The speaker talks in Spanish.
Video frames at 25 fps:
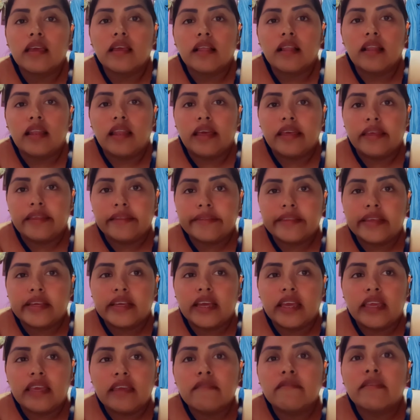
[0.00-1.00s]
La gente
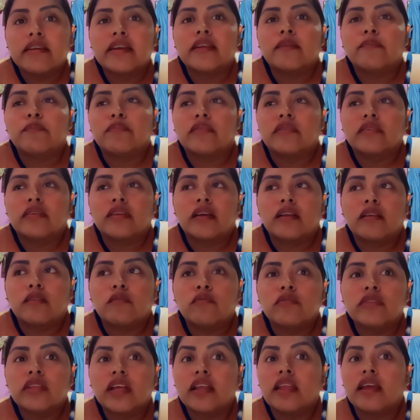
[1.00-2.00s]
que iba era porque
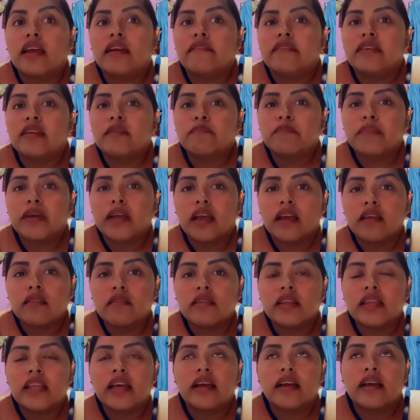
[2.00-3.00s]
algunos les habían pagado
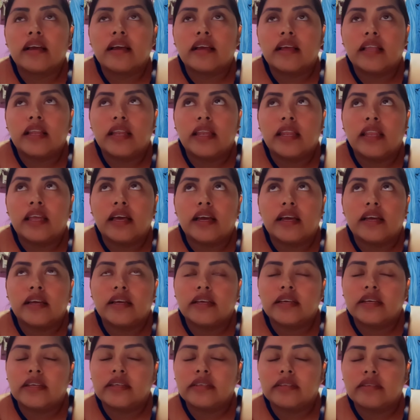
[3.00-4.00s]
la,
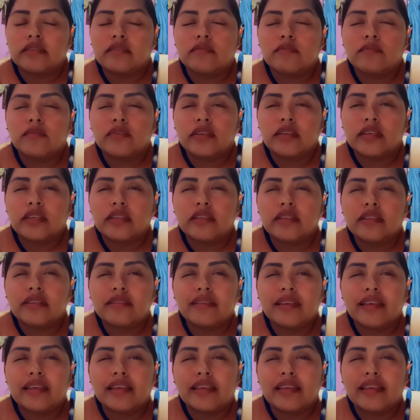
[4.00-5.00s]
como quien
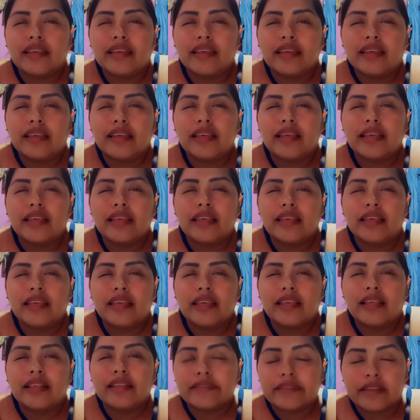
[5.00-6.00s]
dice,
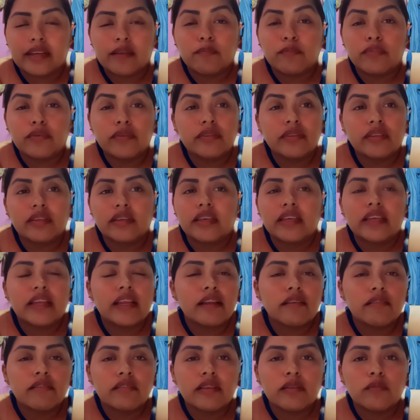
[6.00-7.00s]
el transporte, que era
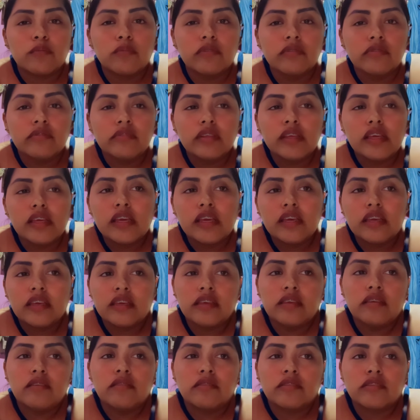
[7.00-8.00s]
lo del bus,
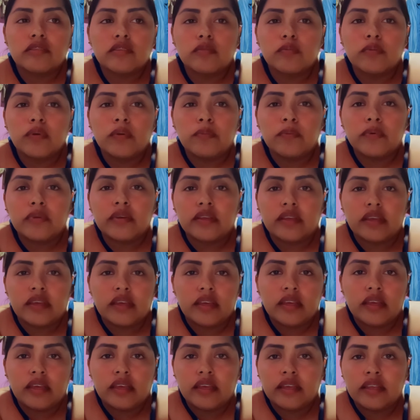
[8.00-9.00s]
y otros pues
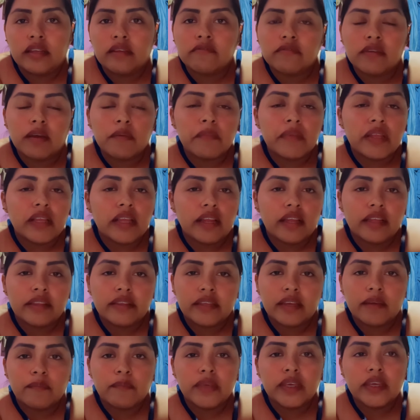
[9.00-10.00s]
porque eran familia de la
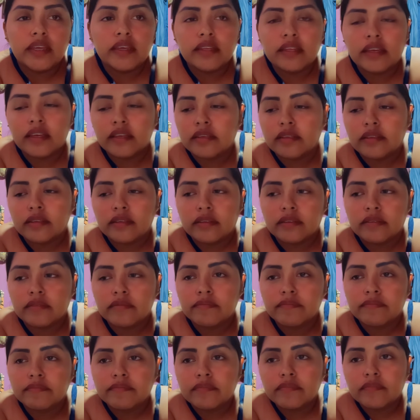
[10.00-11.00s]
niña Miriam y
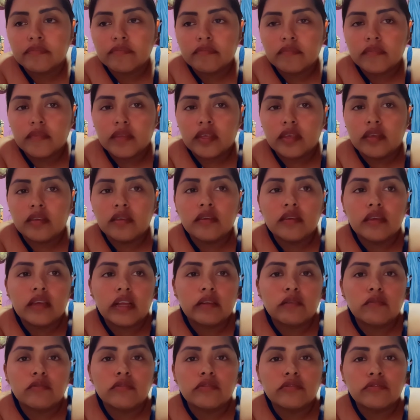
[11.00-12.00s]
y
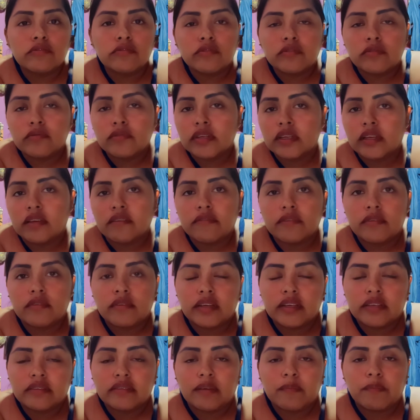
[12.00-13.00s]
algunos youtubers que
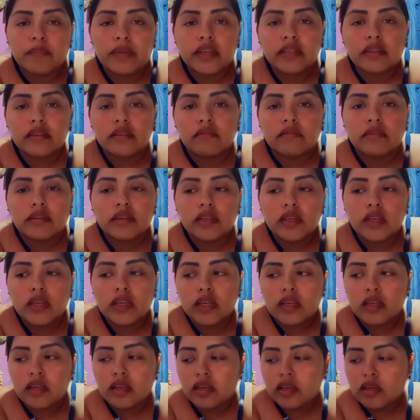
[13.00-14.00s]
fueron hacia aparte.
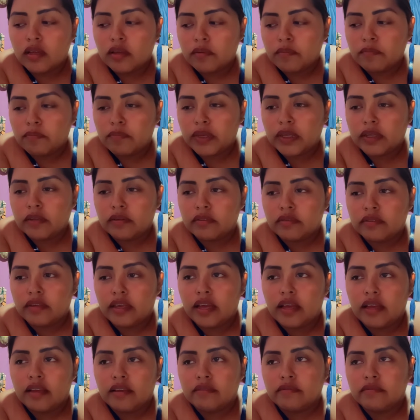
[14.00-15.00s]
Pero o
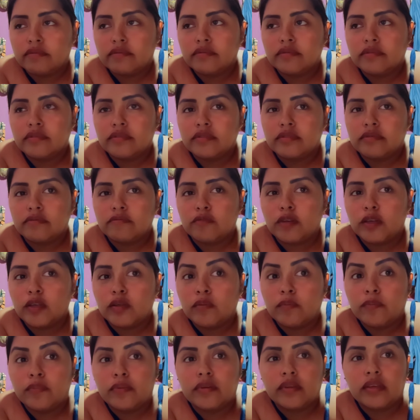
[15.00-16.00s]
sea,
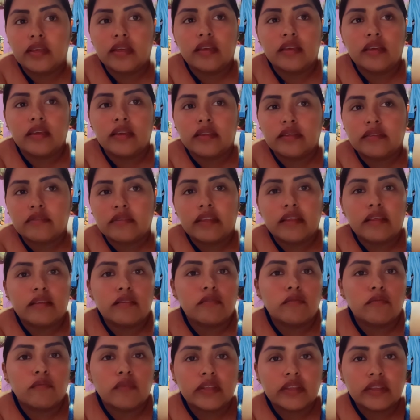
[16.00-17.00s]
fueron porque se
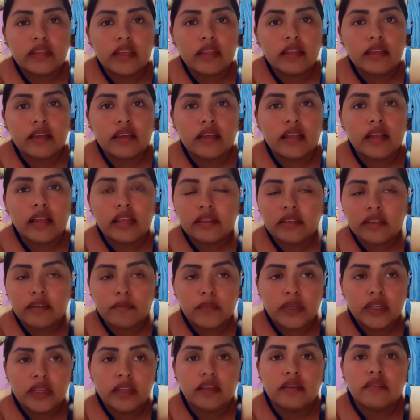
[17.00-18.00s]
dieron cuenta de que la
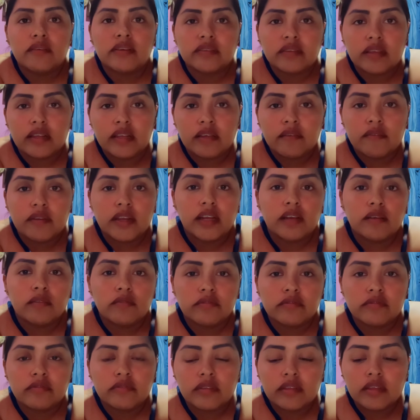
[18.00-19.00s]
ñamien iba a celebrar los,